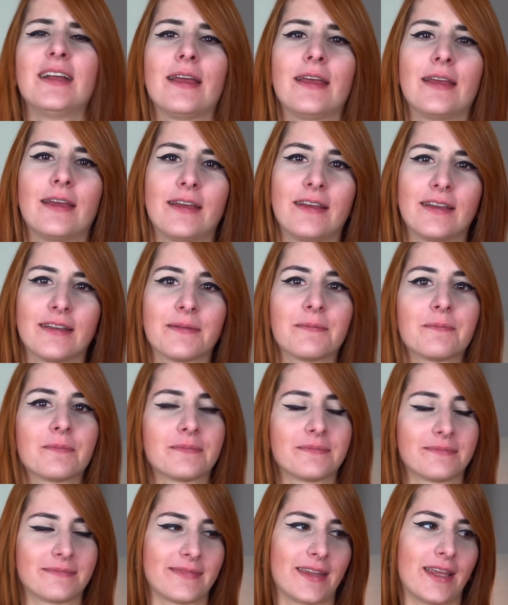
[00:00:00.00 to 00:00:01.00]
Äh,
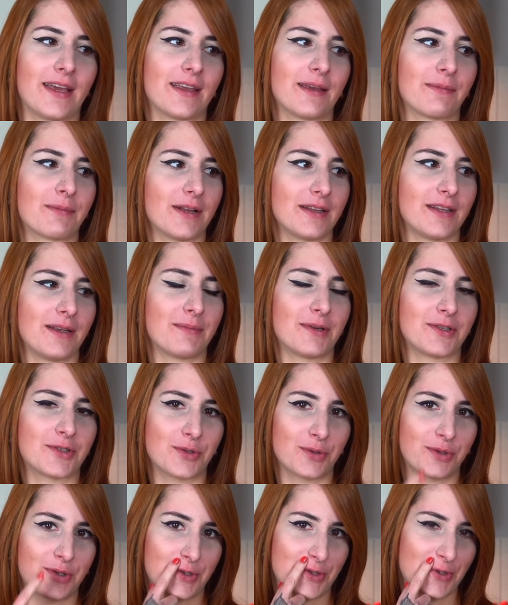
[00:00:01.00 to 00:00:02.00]
ja, ich habe gerade eben ein
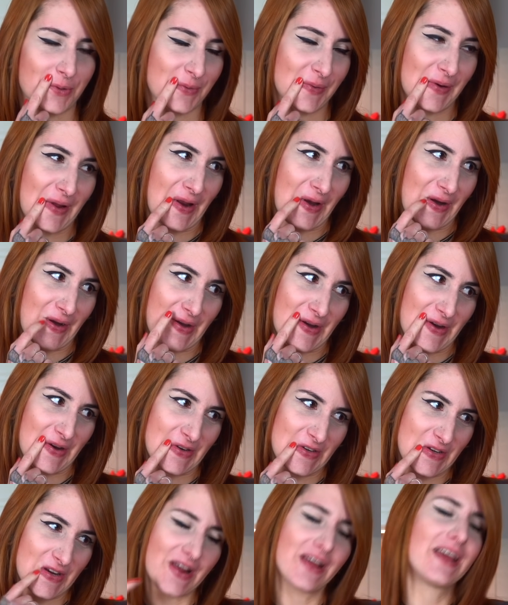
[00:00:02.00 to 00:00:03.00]
Stückchen Schokolade
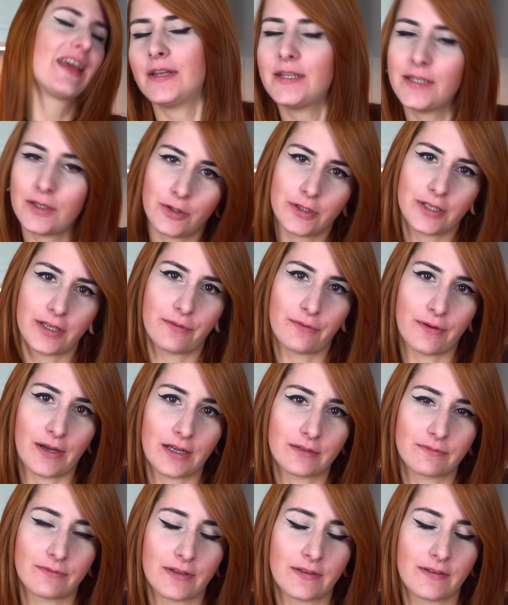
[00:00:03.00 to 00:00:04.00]
genascht. Wenn ihr euch jetzt
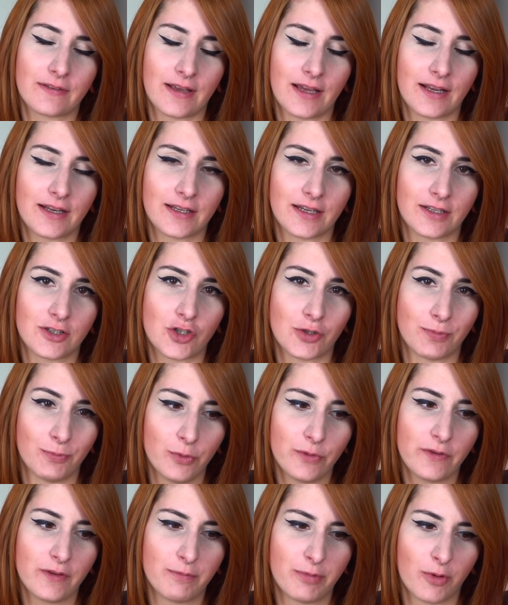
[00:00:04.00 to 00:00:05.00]
fragt, was ist eigentlich eine
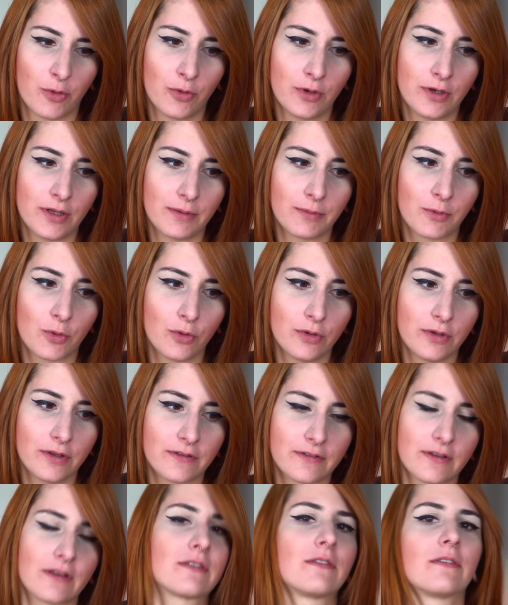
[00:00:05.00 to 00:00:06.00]
Schmusi Bowl? Im Grunde
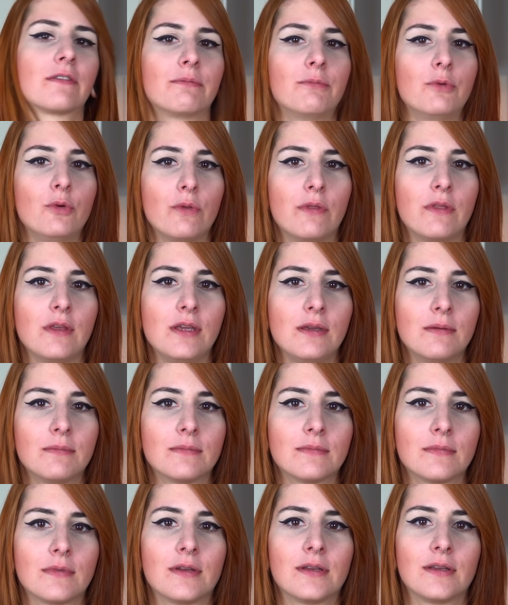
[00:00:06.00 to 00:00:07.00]
ist das ein Smoothie
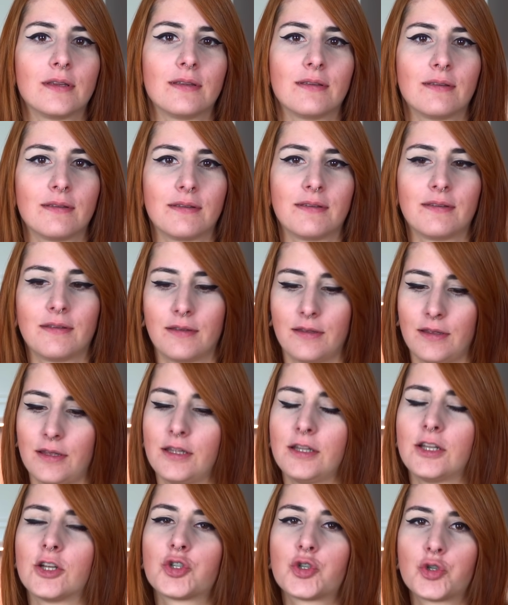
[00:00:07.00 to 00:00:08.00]

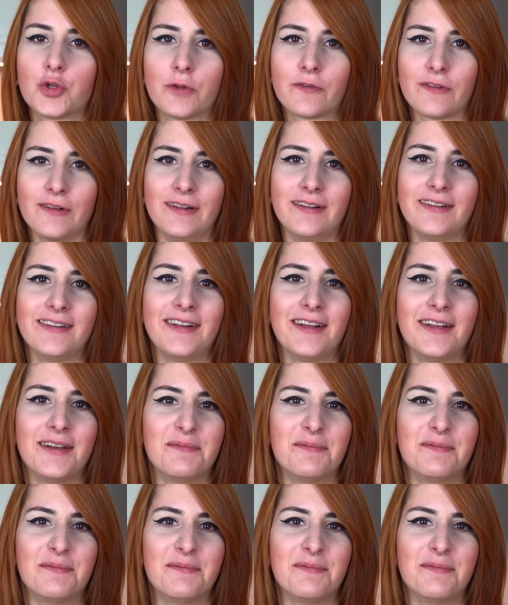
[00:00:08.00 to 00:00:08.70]
in einer Schüssel